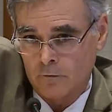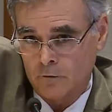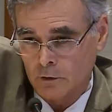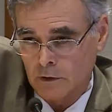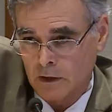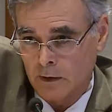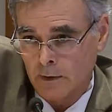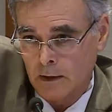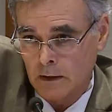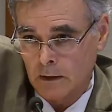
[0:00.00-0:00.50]

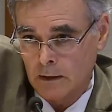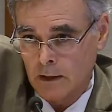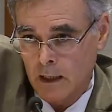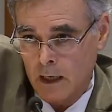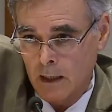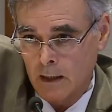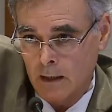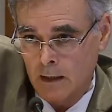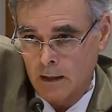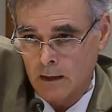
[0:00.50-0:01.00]

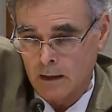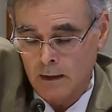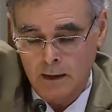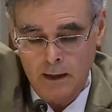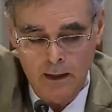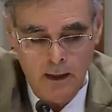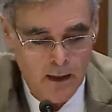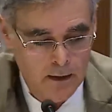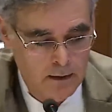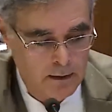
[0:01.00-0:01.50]
fundamental
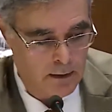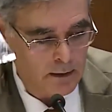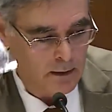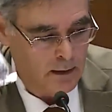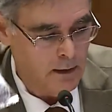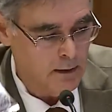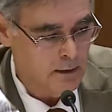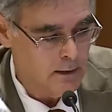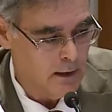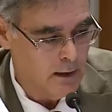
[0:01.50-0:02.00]
de la
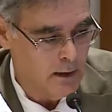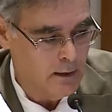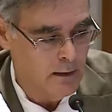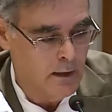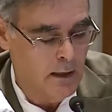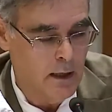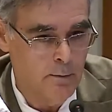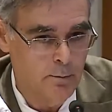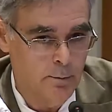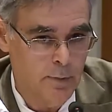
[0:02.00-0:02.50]
etiqueta
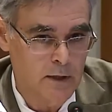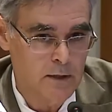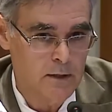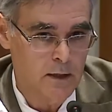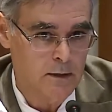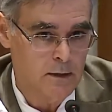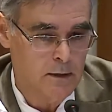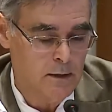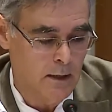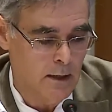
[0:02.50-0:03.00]
de la
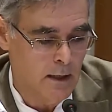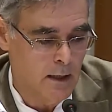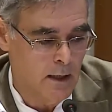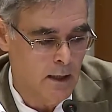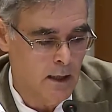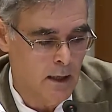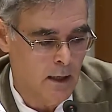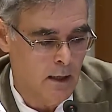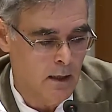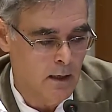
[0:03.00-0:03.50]
empresa
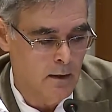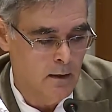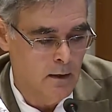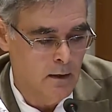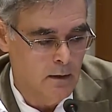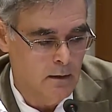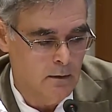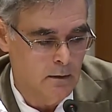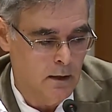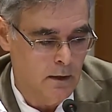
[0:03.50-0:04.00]
chilena
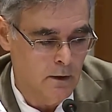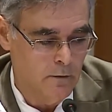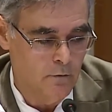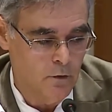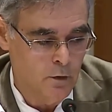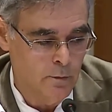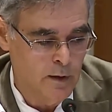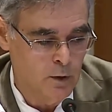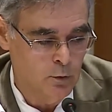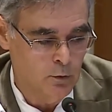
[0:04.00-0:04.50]
del
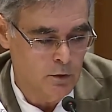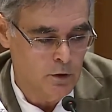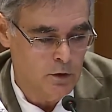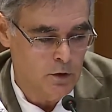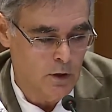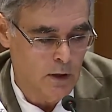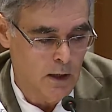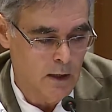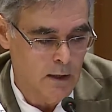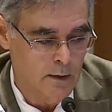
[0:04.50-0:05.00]
informe
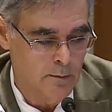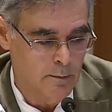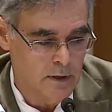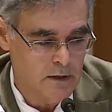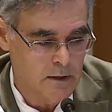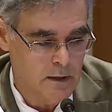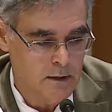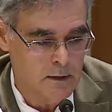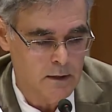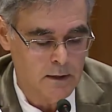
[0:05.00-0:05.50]
nutricional de la
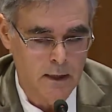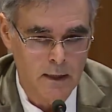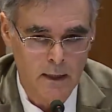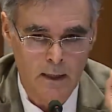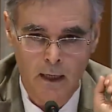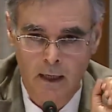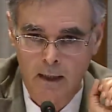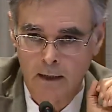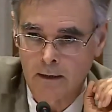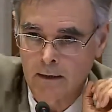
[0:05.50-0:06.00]
empresa
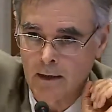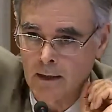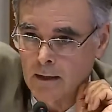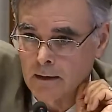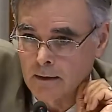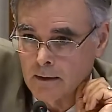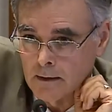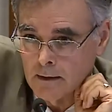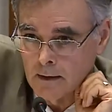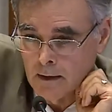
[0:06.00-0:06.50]
chilena y de la
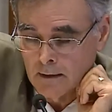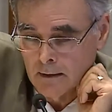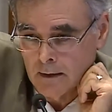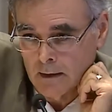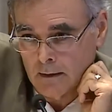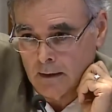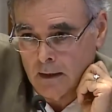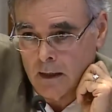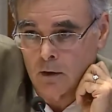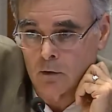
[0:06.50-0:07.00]

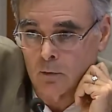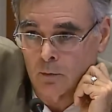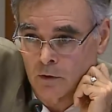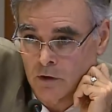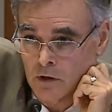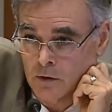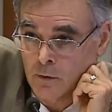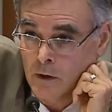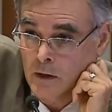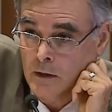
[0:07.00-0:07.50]
etiqueta tal como
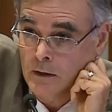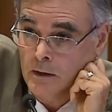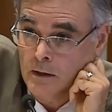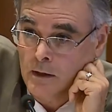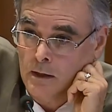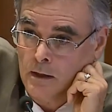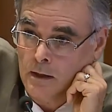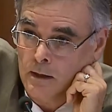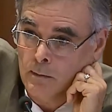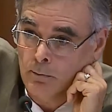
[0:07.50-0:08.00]
se
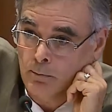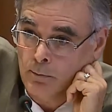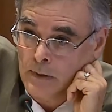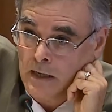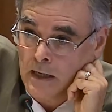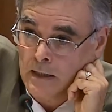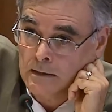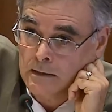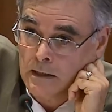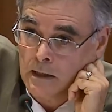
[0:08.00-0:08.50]
vende en
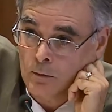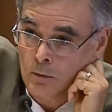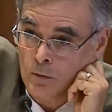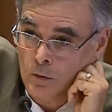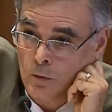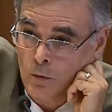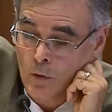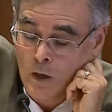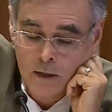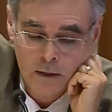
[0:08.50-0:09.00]
Plaza
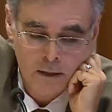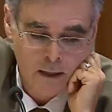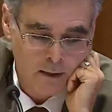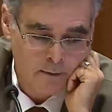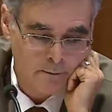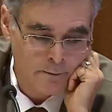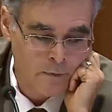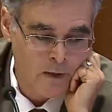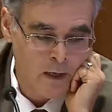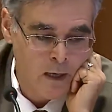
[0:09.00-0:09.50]

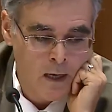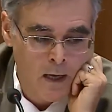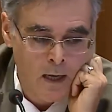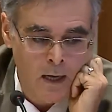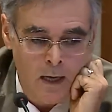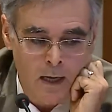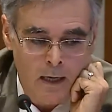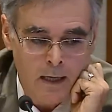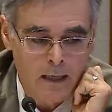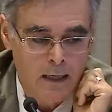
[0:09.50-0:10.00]
Uruguaya,
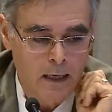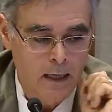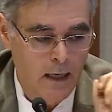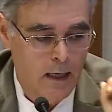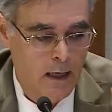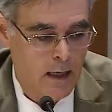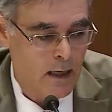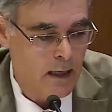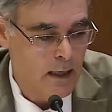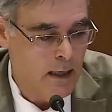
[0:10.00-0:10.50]

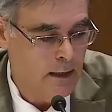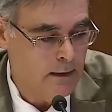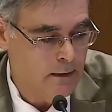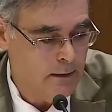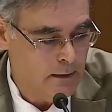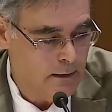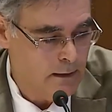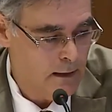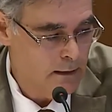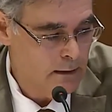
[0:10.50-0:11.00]
que la
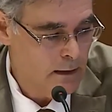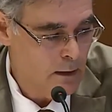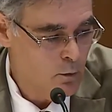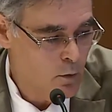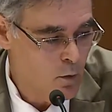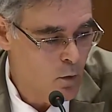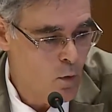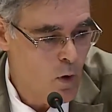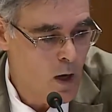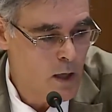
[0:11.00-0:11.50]
etiqueta
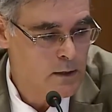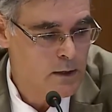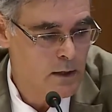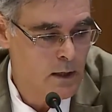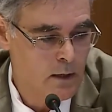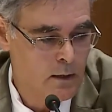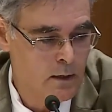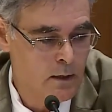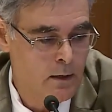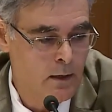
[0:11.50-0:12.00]

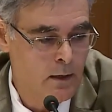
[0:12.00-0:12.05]
uruguaya